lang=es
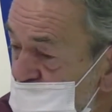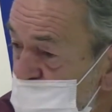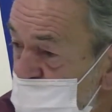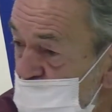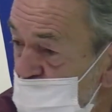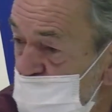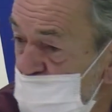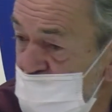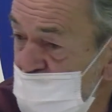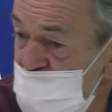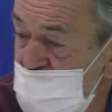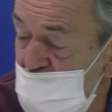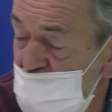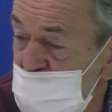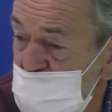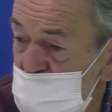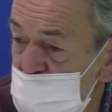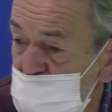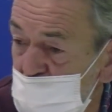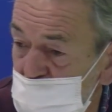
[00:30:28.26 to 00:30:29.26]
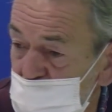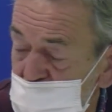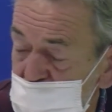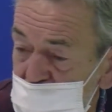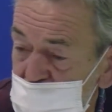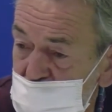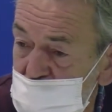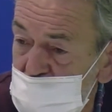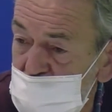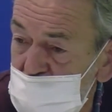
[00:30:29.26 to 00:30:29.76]
y por 40 euros tú puedes
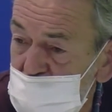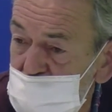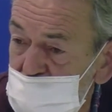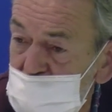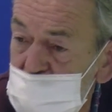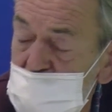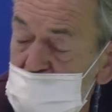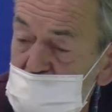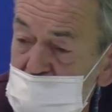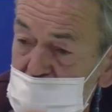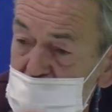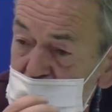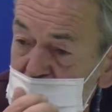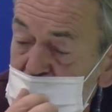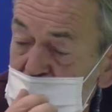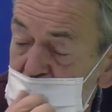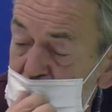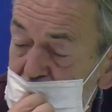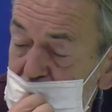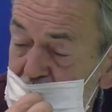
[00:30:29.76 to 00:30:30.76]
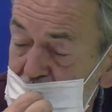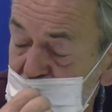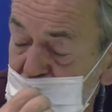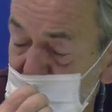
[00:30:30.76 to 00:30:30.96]
tener eh, internet en